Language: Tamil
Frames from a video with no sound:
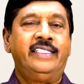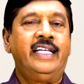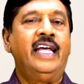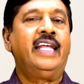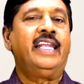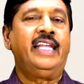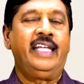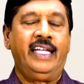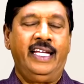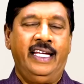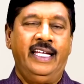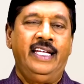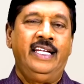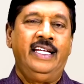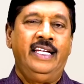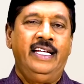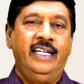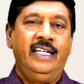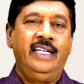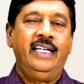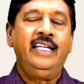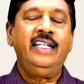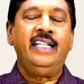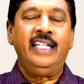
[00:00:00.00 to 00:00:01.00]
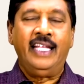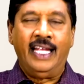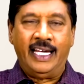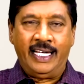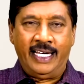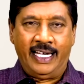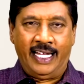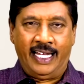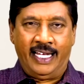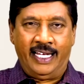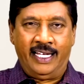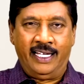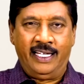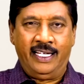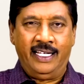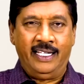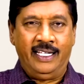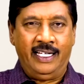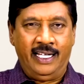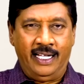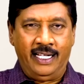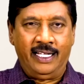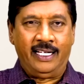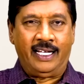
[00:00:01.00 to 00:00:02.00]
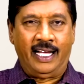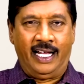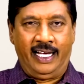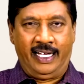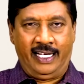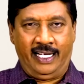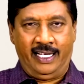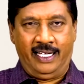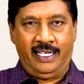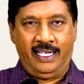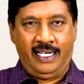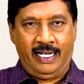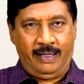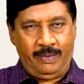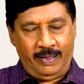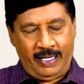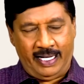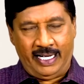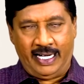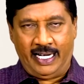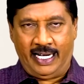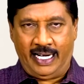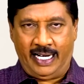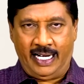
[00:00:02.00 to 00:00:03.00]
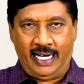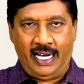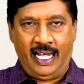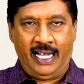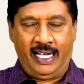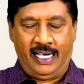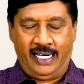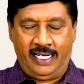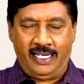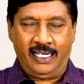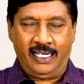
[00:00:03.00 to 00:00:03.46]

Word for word: சரி இது என்ன இது எதுக்காக அப்படின்னு கேட்டிங்கன்னா